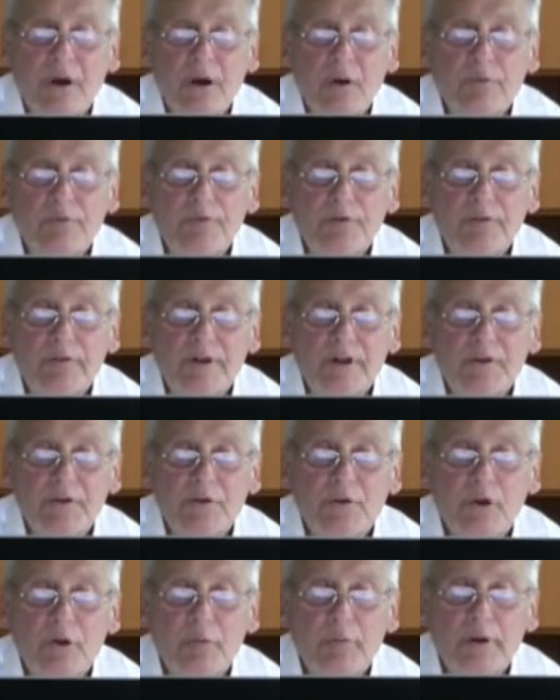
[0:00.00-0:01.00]

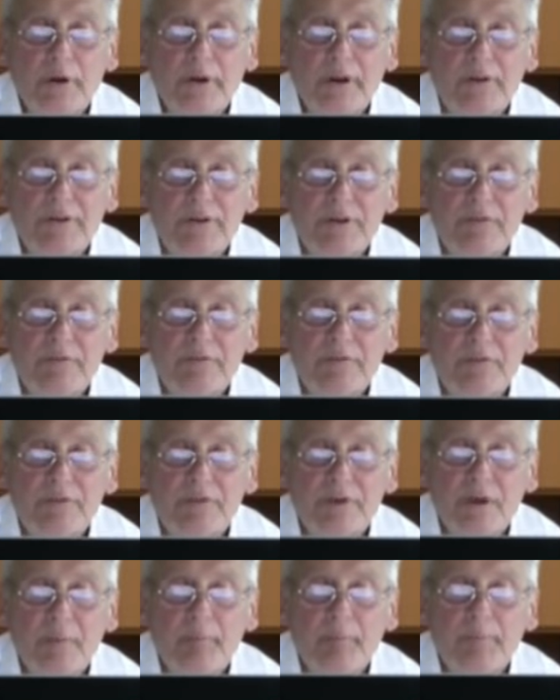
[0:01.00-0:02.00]
Hauptverwaltung
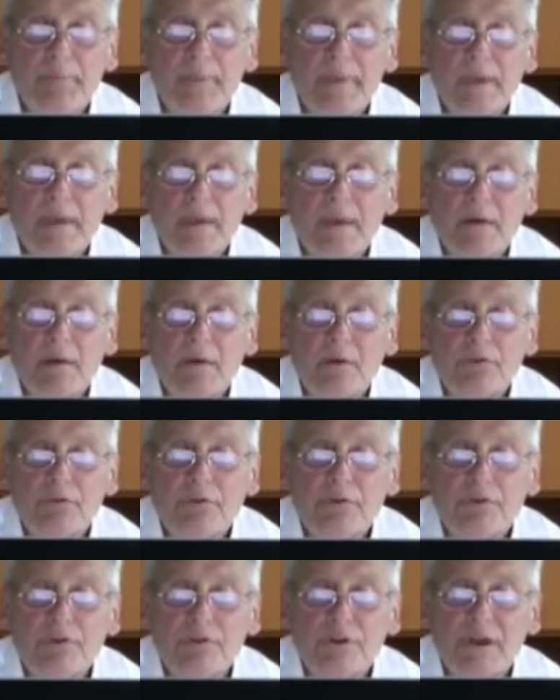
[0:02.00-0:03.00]
Operatives im russischen